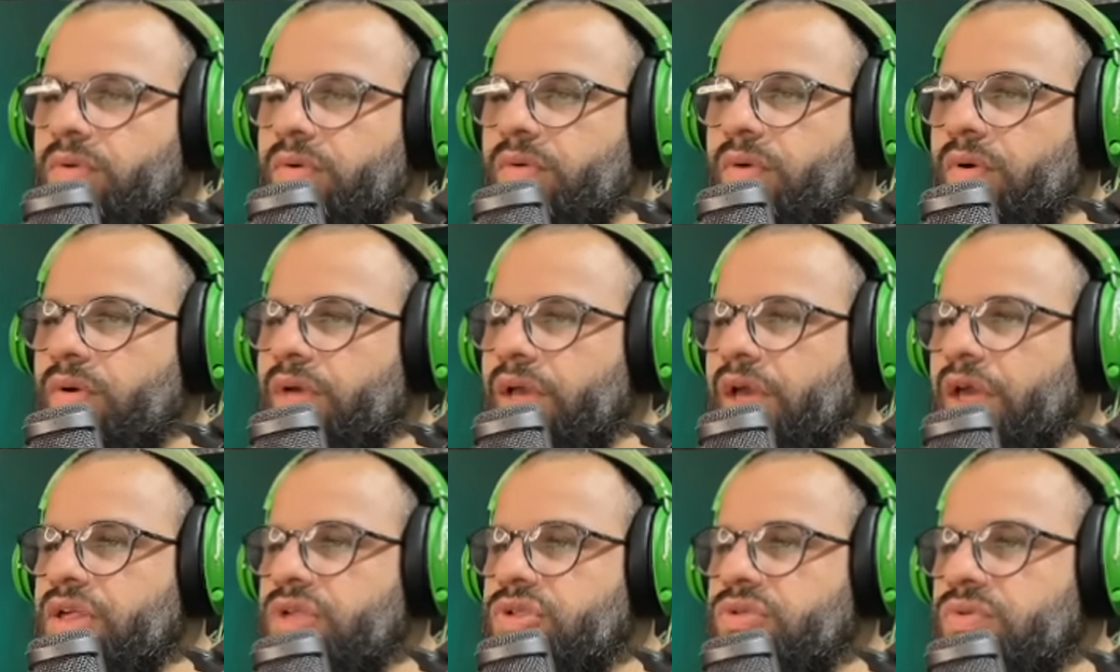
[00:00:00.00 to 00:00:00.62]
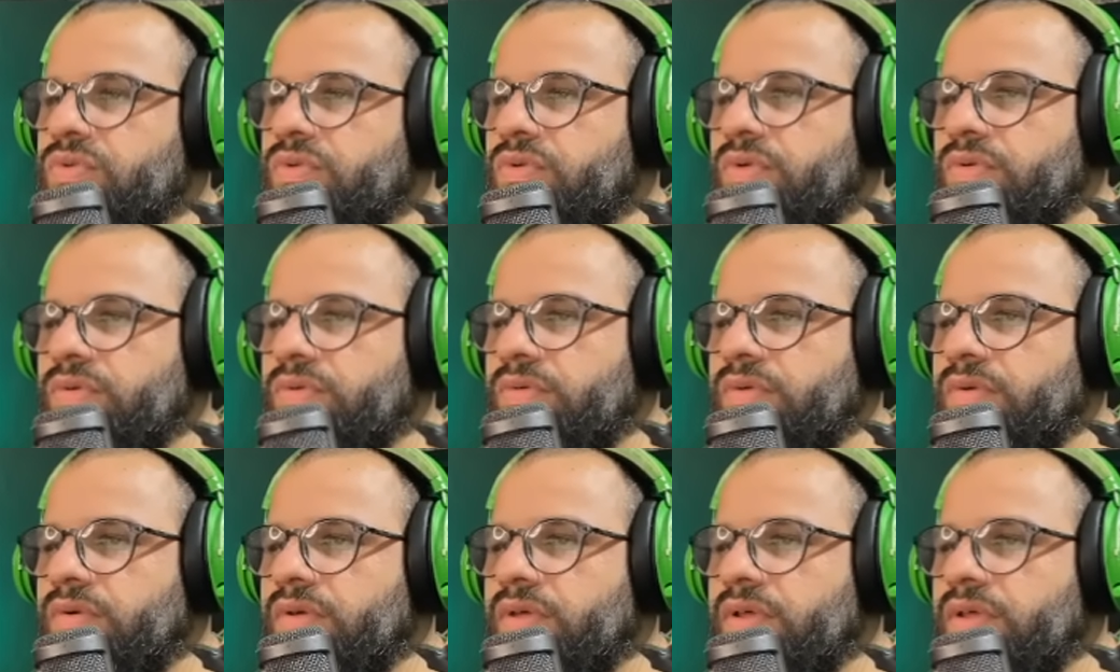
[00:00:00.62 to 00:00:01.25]
qualquer
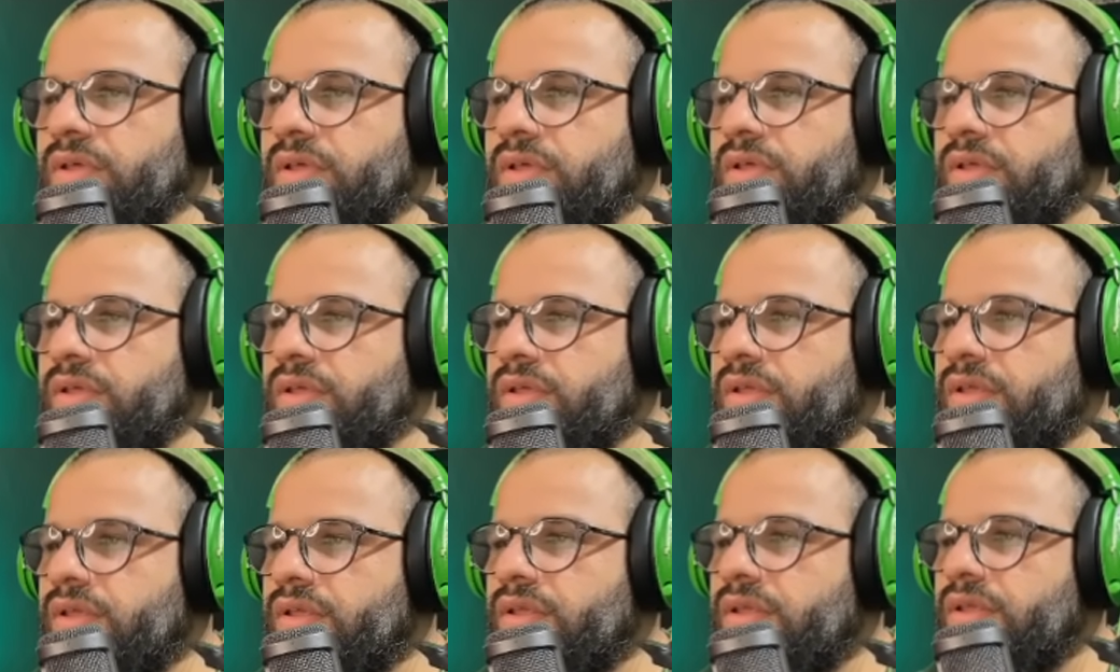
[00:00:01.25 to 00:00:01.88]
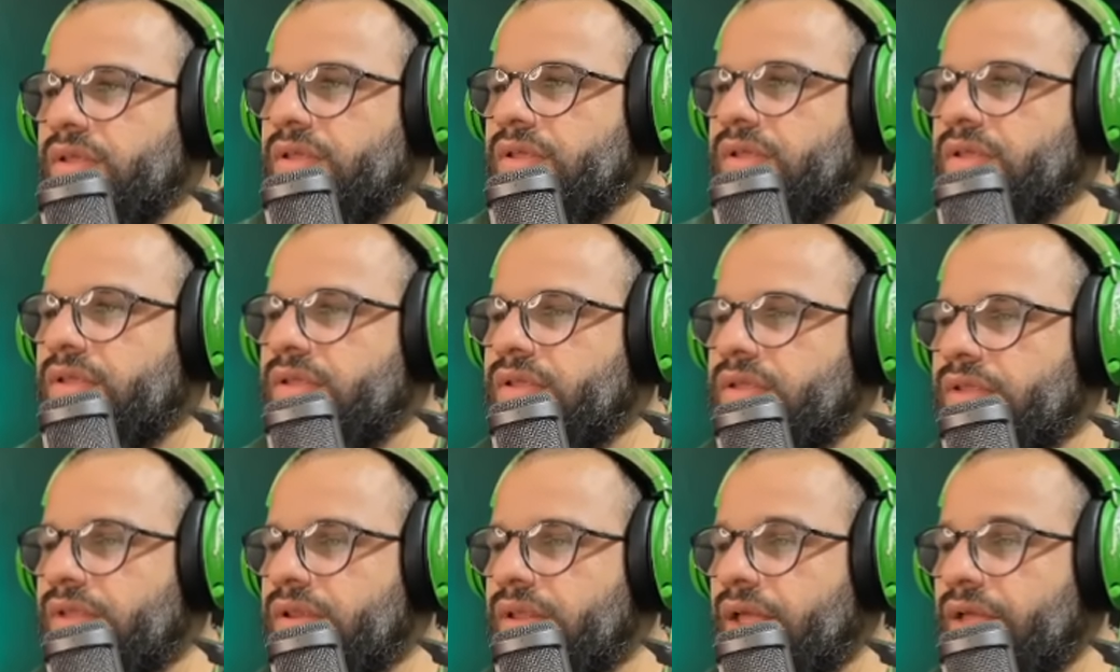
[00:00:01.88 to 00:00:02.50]
jogo e,
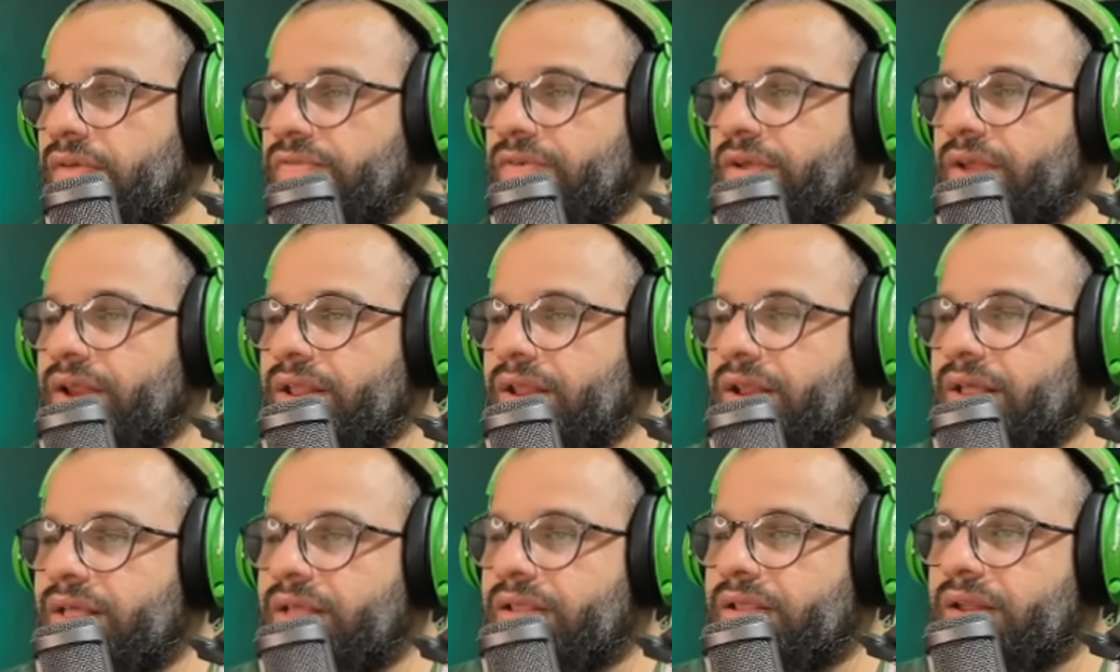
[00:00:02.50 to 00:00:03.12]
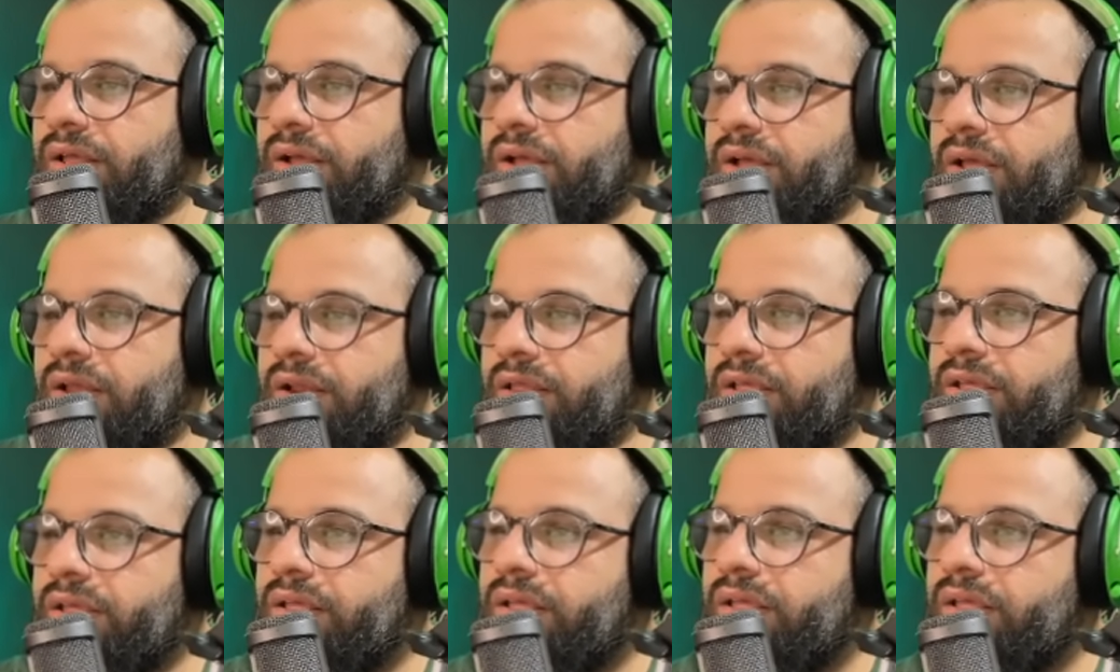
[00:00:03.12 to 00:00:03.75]
e, ninguém fala nada, né,
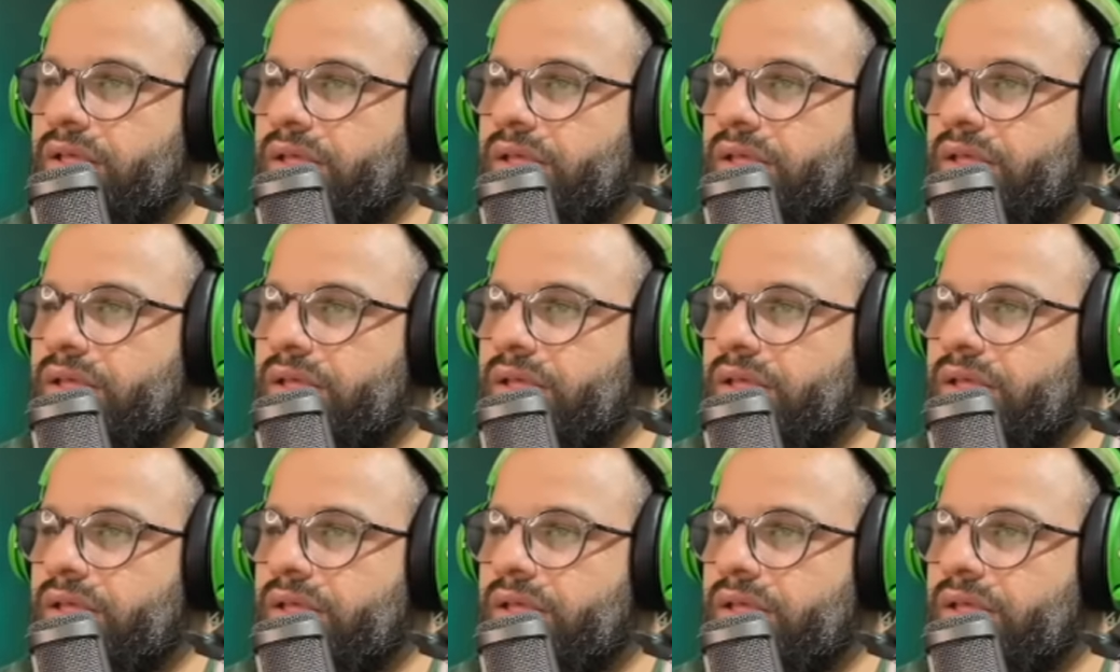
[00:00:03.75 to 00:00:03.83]
cara?